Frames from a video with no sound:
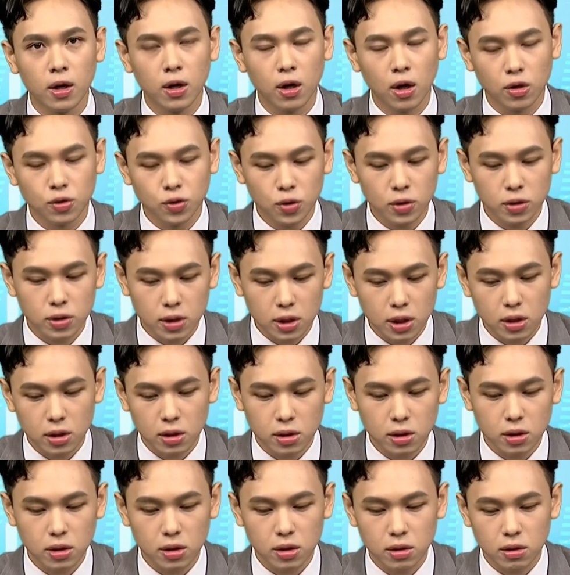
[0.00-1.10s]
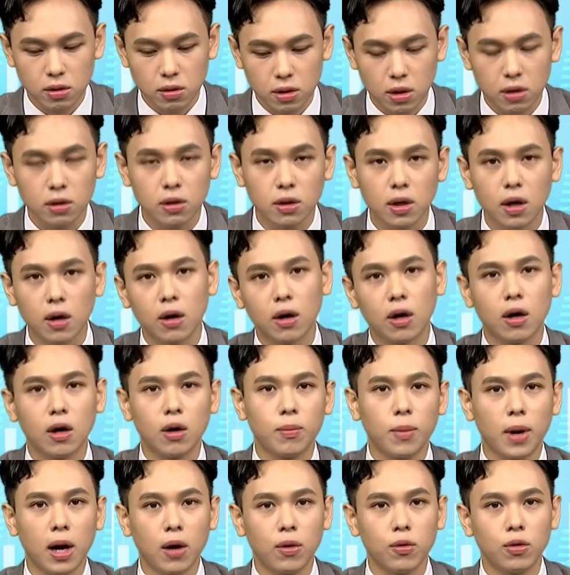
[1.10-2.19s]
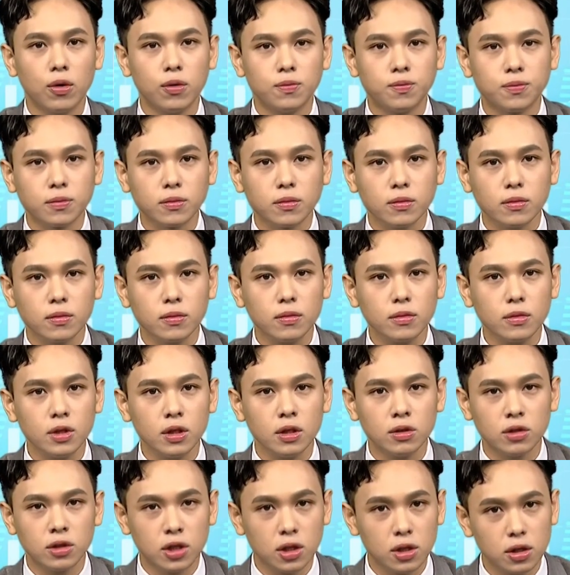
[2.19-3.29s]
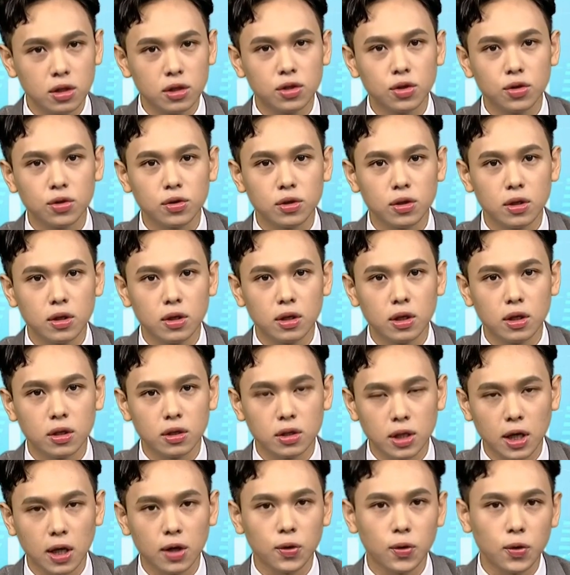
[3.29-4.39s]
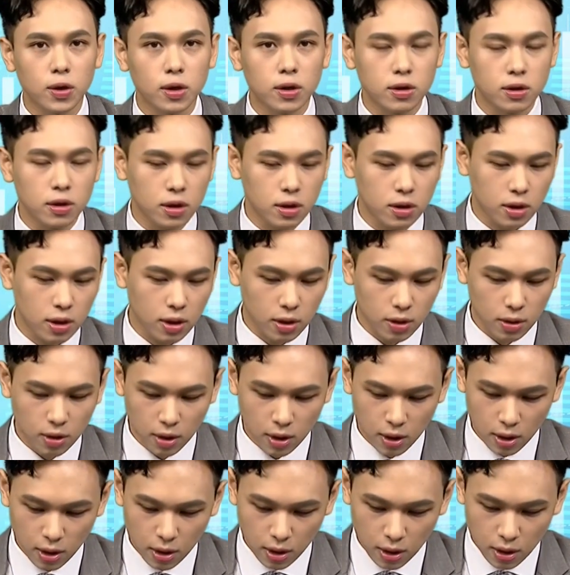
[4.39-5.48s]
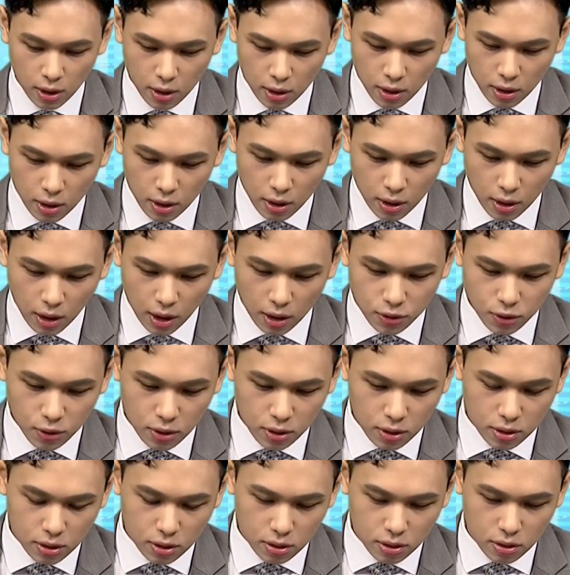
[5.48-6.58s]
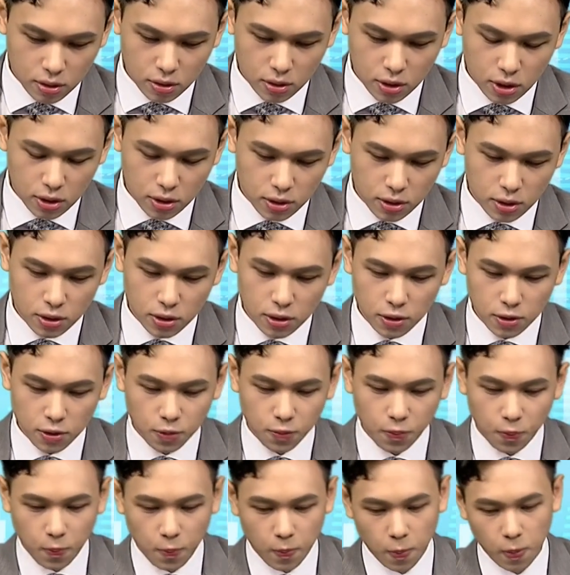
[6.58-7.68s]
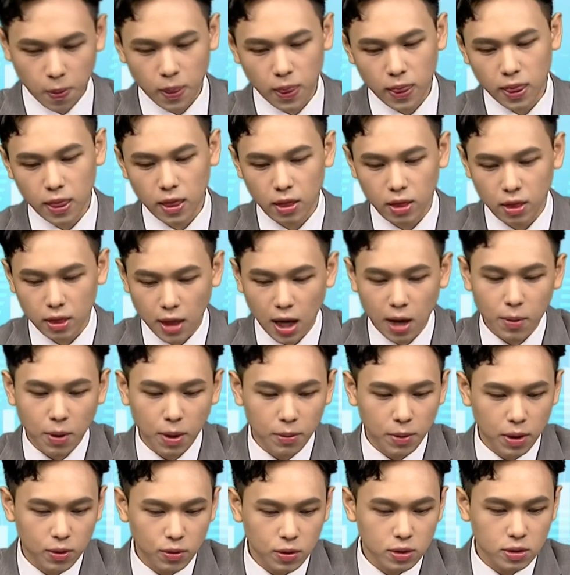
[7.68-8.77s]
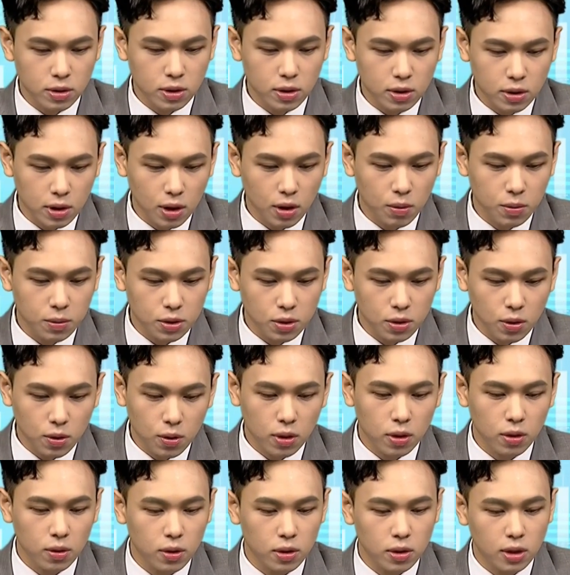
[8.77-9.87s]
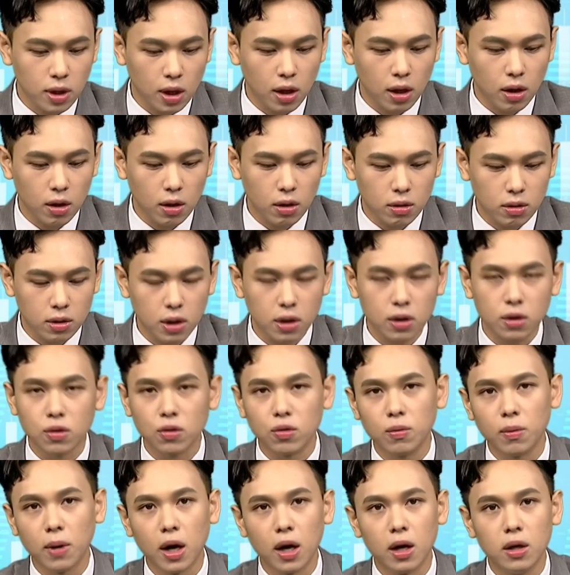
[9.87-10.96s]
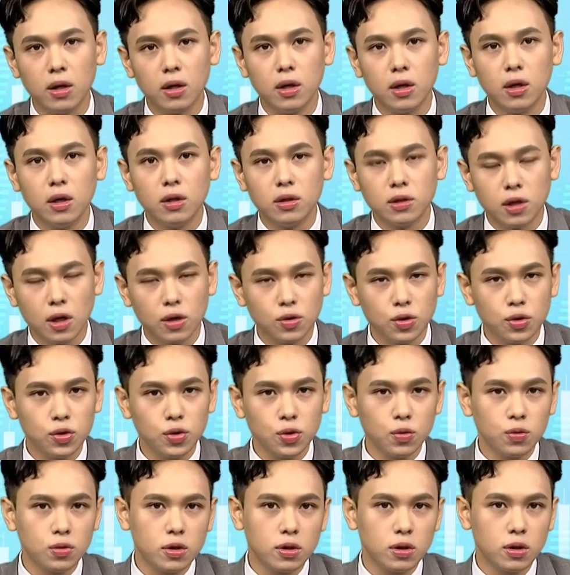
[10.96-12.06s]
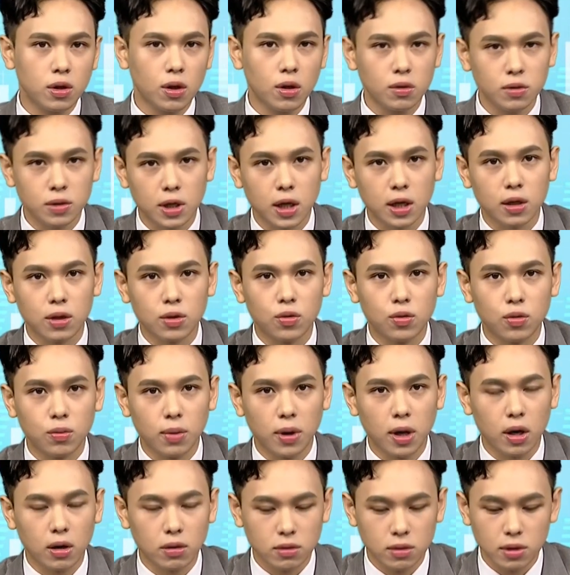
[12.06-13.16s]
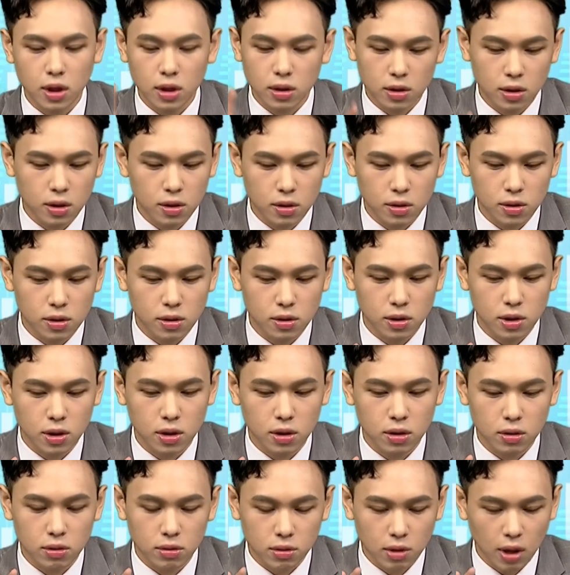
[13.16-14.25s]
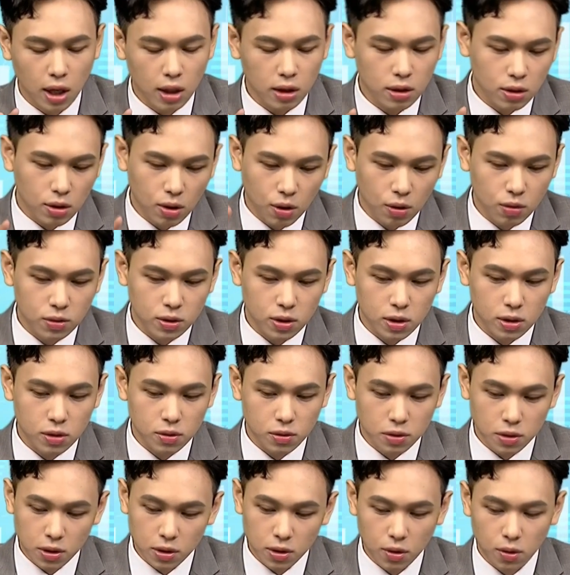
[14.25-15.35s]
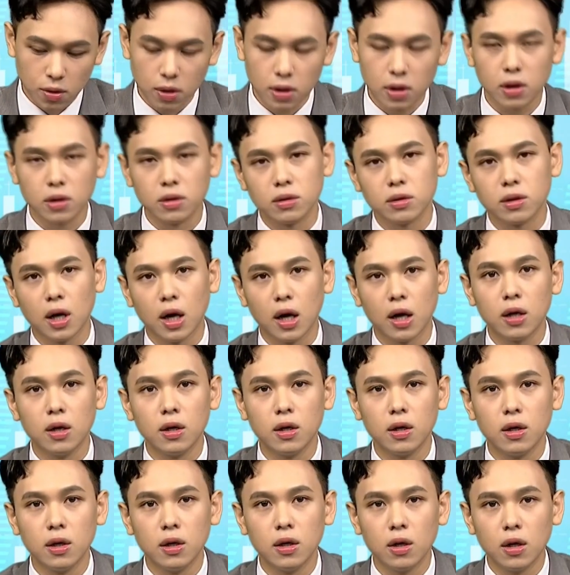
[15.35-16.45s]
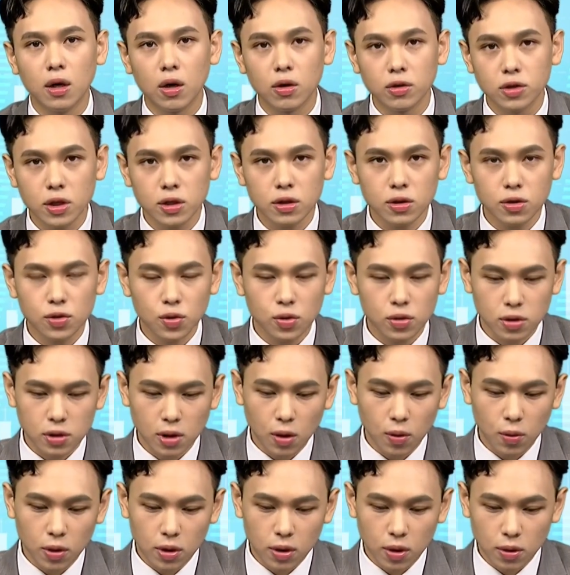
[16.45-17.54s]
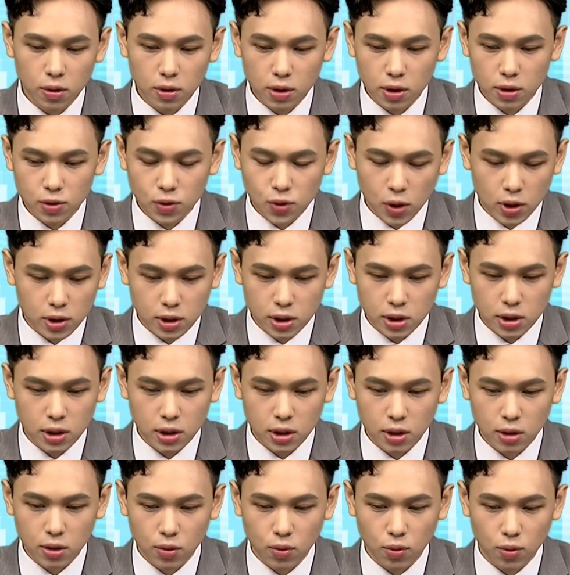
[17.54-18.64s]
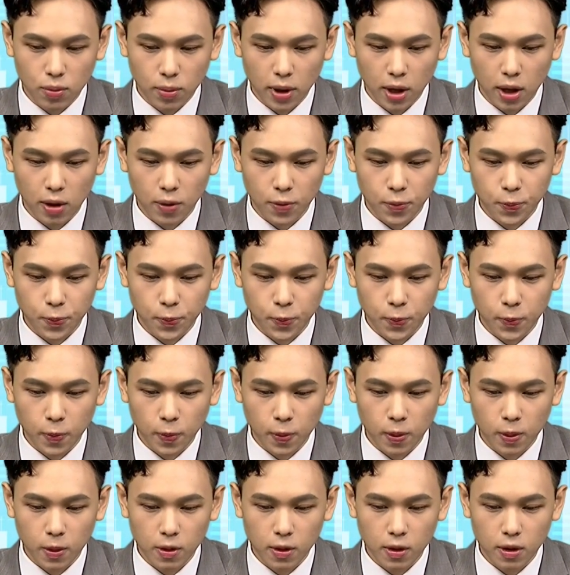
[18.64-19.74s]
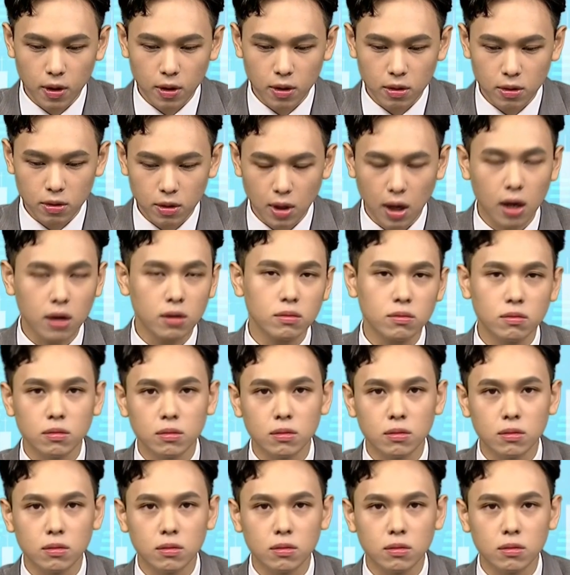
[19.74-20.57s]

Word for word: 哦，所以这一次真的要好好把握，这里就是一个相对的低点，好，所以其实大盘没问题，那我们就是回归到个股嘛，只要说数字够强的股票，在这个时间它的空间真的会很大，哦，甚至说稍微有一点转机性的股票，它。